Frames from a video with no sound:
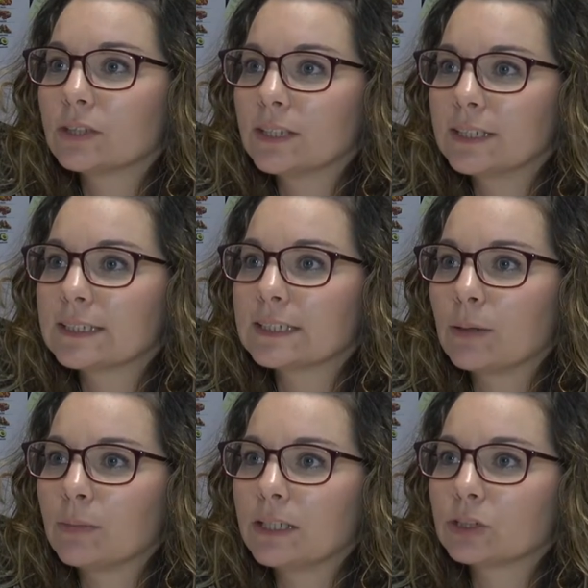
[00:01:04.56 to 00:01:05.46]
que tienen estas
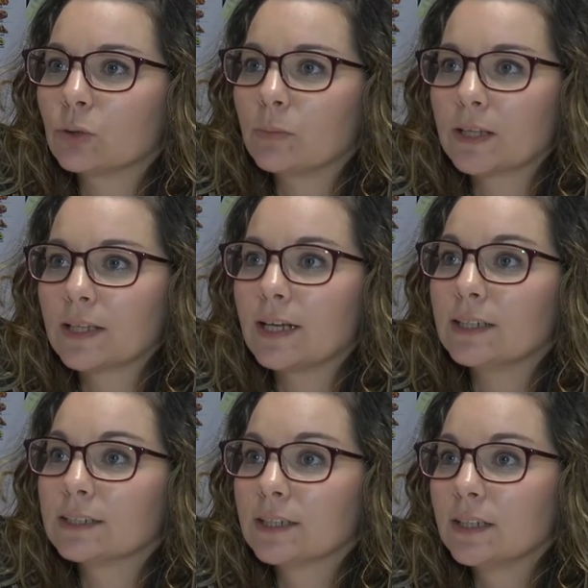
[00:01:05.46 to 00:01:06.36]
campañas
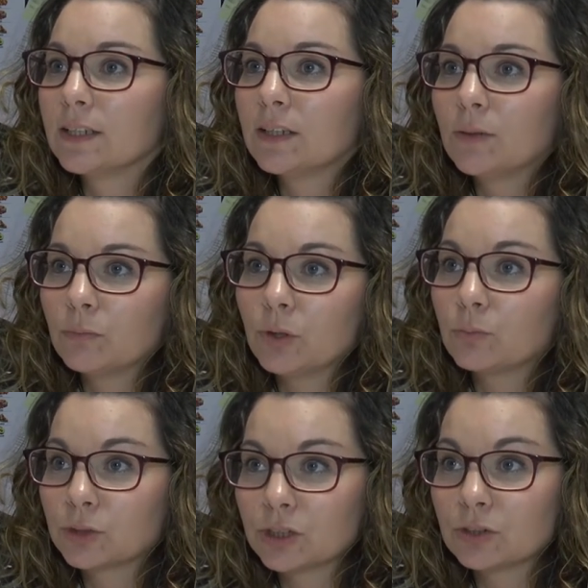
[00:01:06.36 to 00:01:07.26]
comerciales.
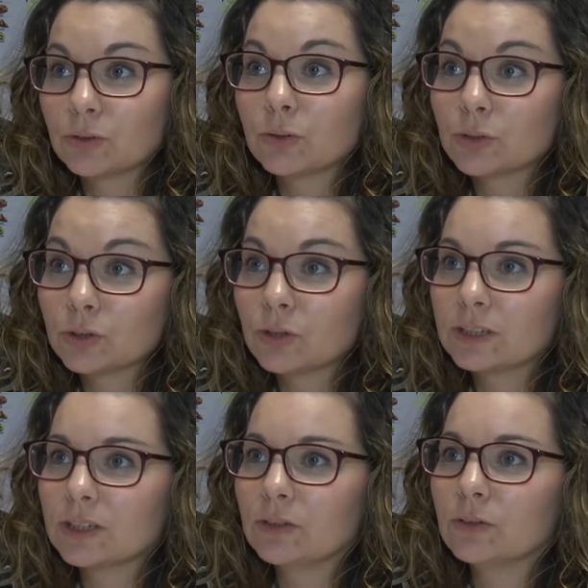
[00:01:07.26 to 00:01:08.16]
Bueno, pues eso, todo eso
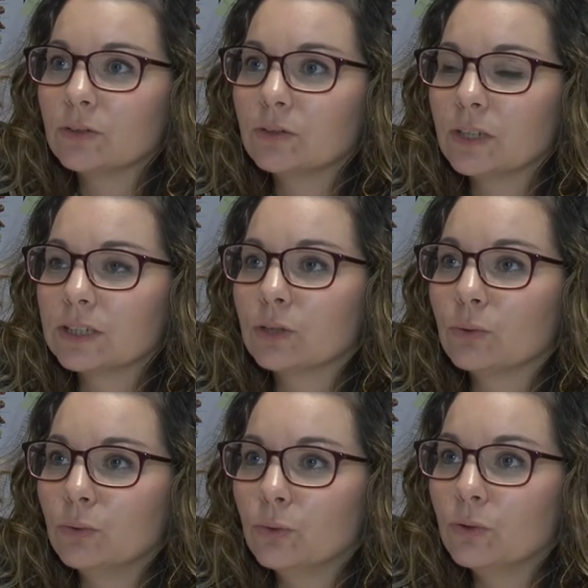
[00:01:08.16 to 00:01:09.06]
ha sido, ha sido
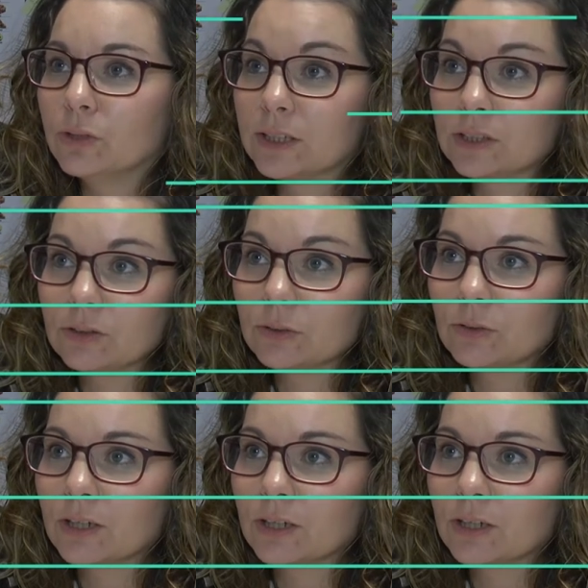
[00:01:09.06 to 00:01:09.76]
un lujo y ha sido todo